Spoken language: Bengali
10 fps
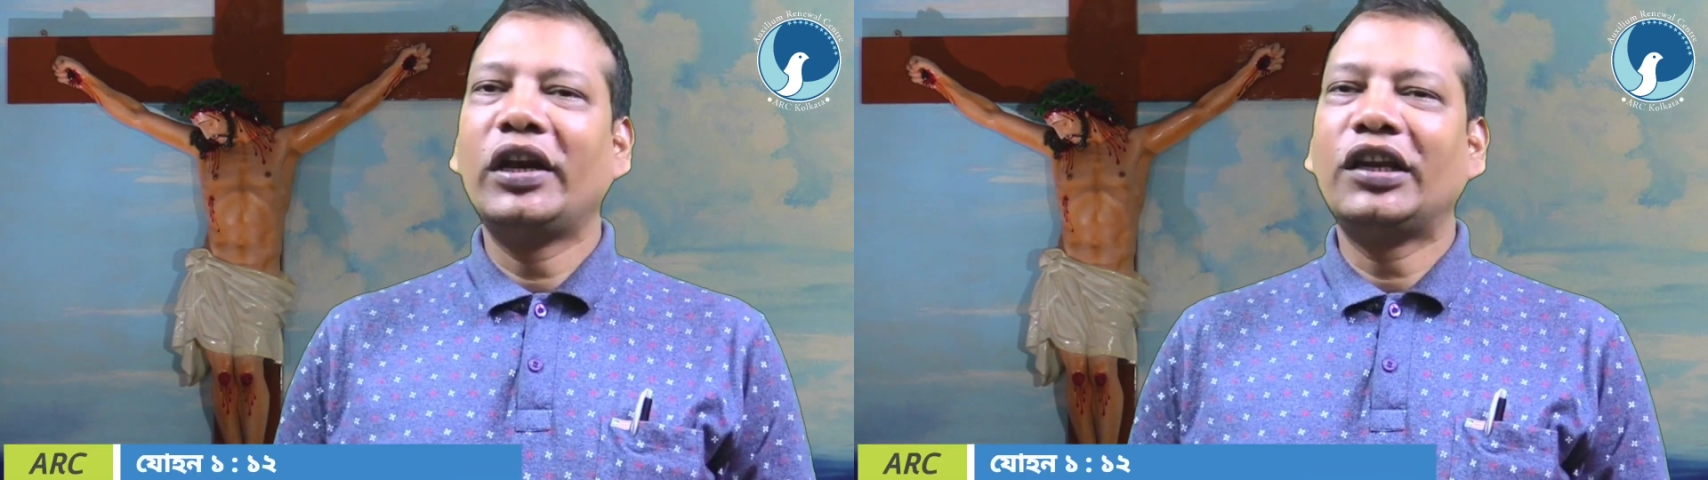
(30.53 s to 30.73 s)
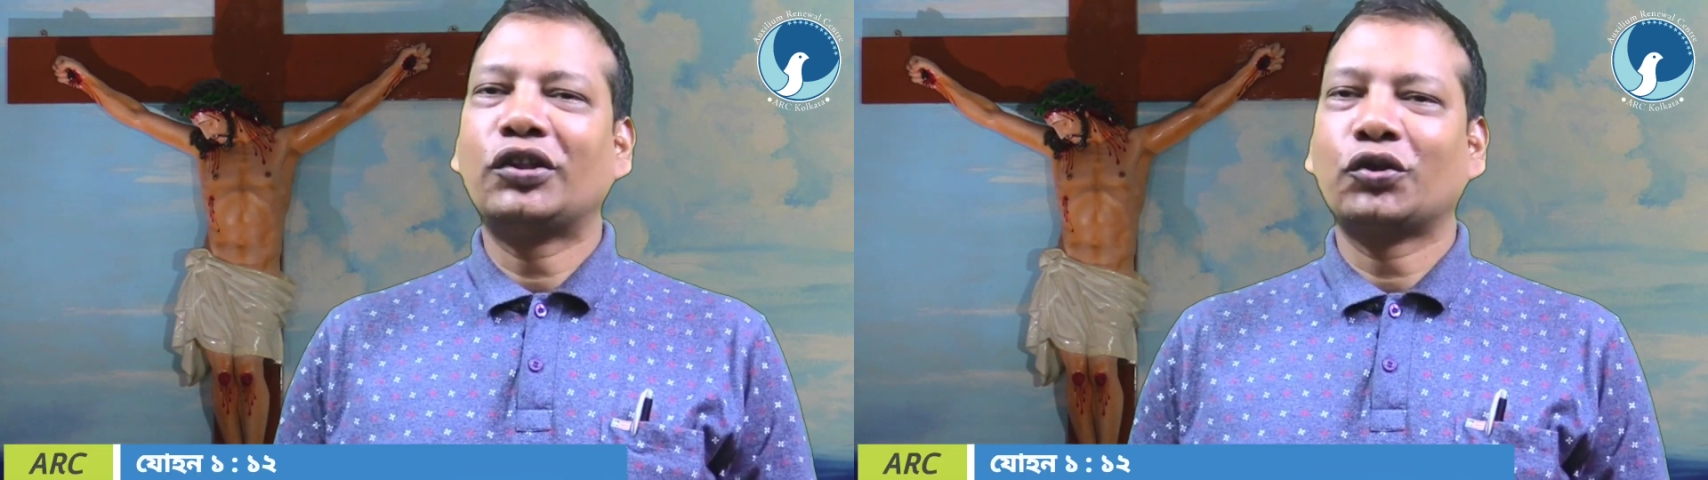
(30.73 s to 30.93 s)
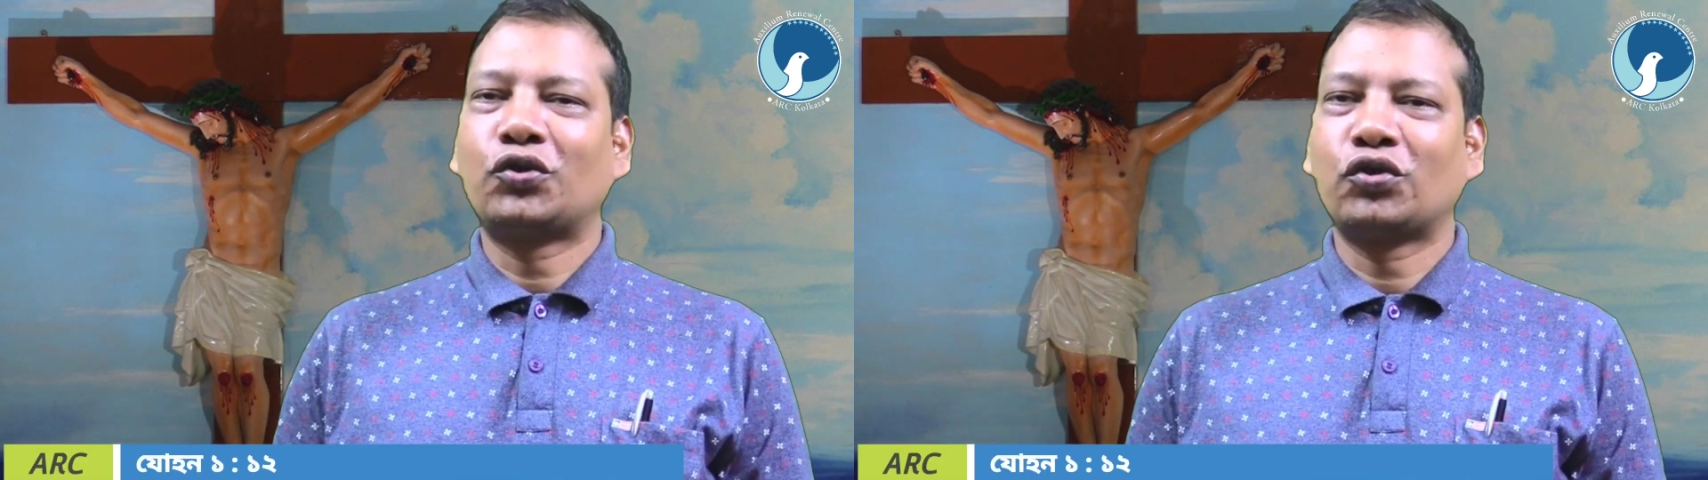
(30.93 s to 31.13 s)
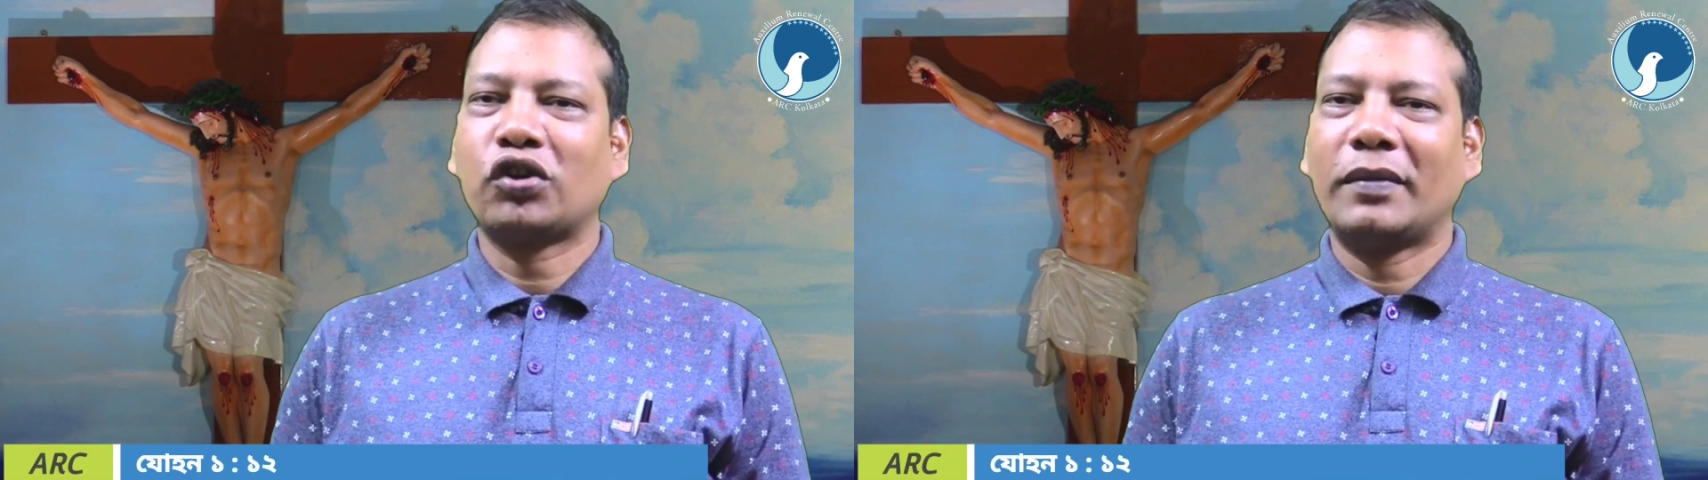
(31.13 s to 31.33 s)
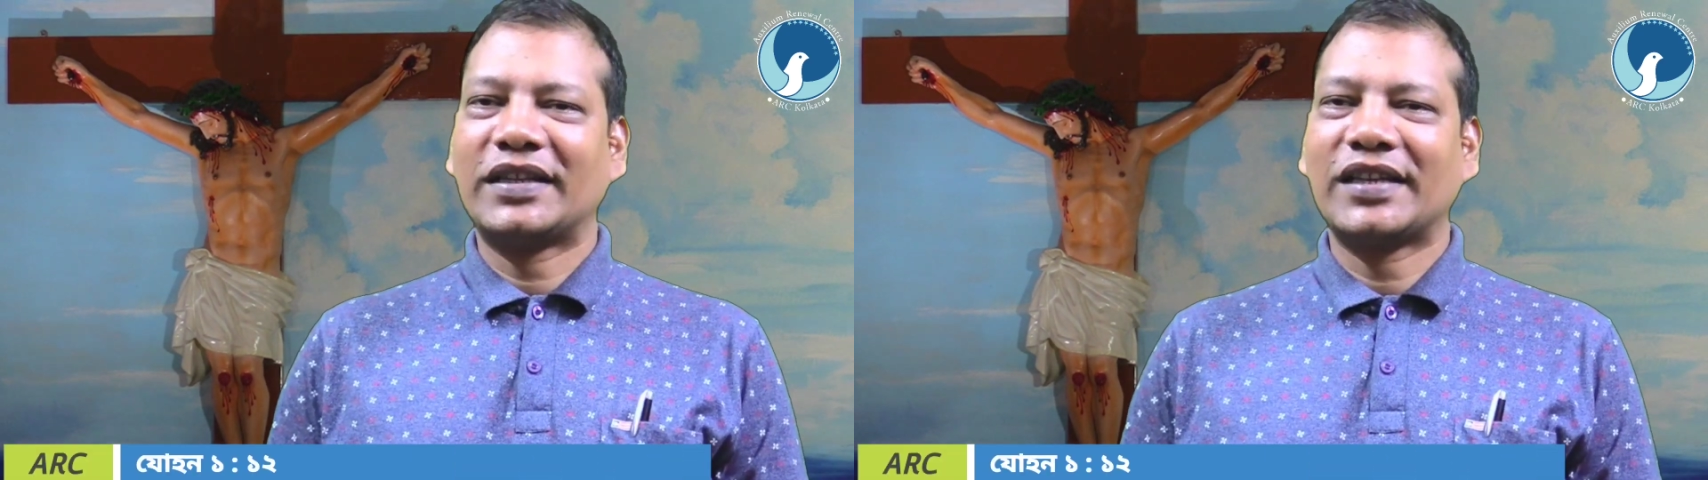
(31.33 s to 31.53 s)
লিখিত
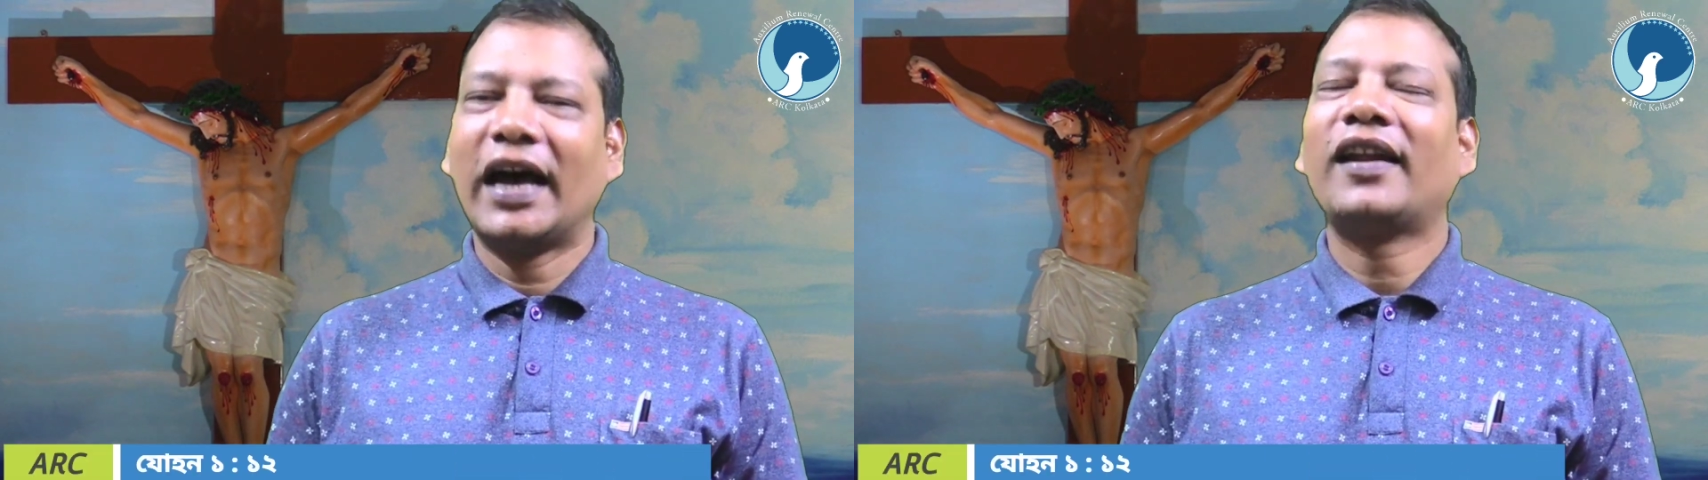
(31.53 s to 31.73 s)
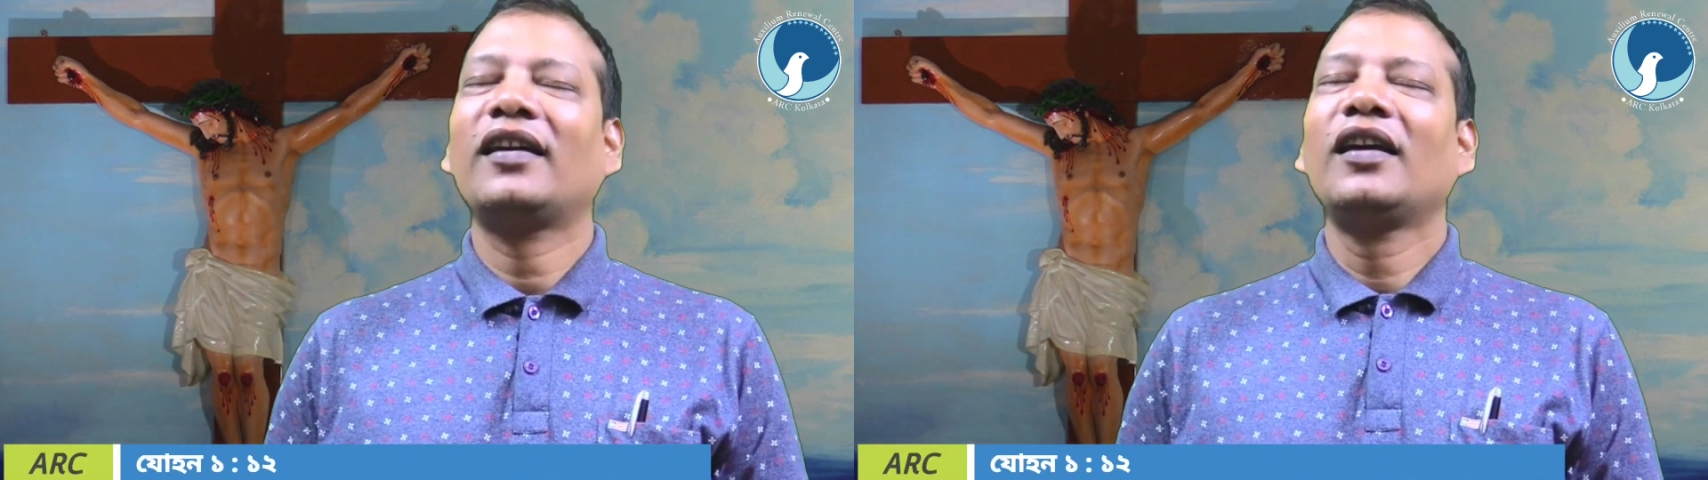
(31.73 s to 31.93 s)
সুসমাচার